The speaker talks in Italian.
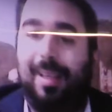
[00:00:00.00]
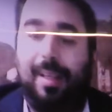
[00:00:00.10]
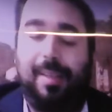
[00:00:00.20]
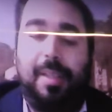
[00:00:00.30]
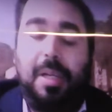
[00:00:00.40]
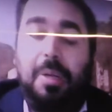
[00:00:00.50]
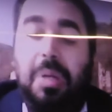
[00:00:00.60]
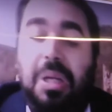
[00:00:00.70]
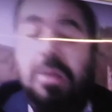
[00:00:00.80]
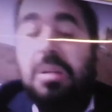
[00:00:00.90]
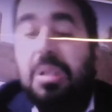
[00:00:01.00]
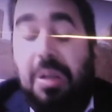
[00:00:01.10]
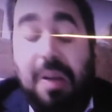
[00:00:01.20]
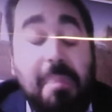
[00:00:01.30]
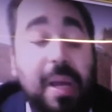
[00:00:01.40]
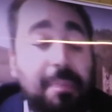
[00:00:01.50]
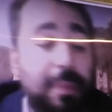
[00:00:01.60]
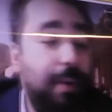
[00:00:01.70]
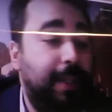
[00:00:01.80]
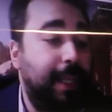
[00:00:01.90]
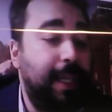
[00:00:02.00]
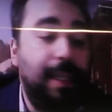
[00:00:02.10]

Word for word: sei tranquillo. Io dico vabbè ok,